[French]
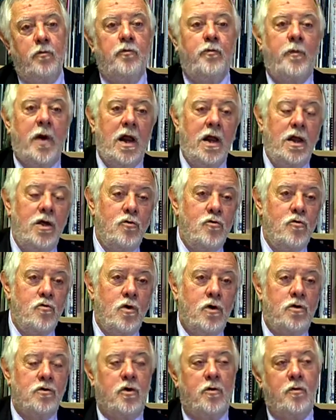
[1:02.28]

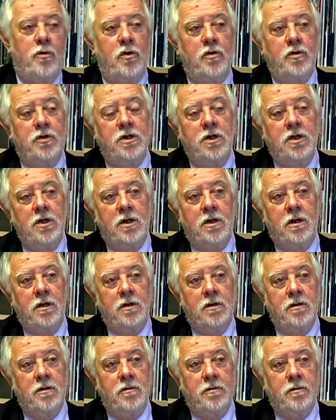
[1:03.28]
paléo-anthropologiques,
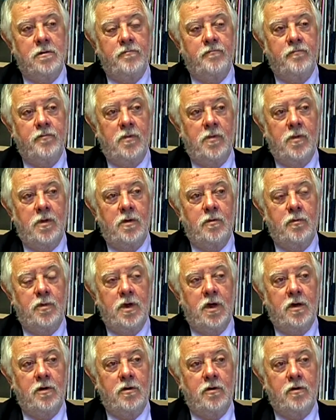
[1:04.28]

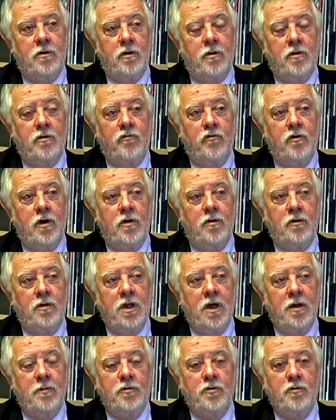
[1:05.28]
bien qu'encore une fois le
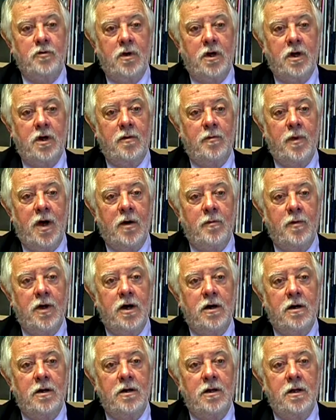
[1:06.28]
terme soit
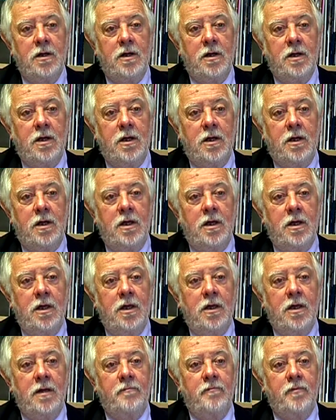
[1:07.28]
barbare,
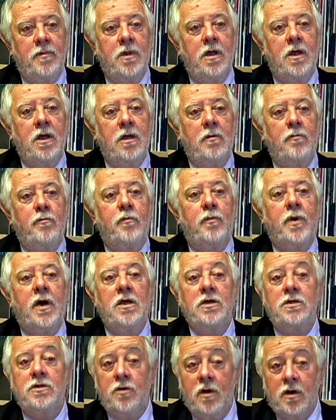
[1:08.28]
et,
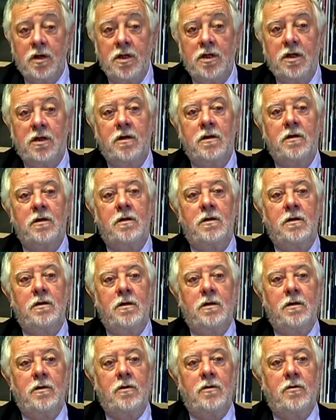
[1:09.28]
préhistorique
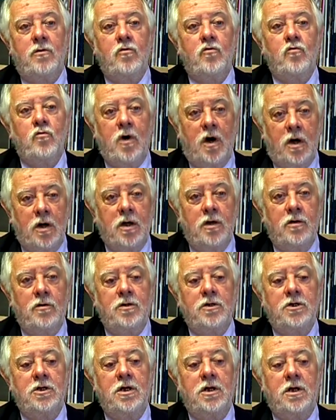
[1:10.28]
ou
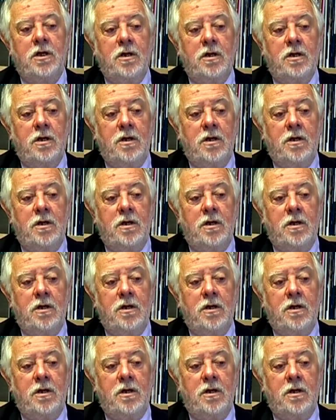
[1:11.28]
archéologique,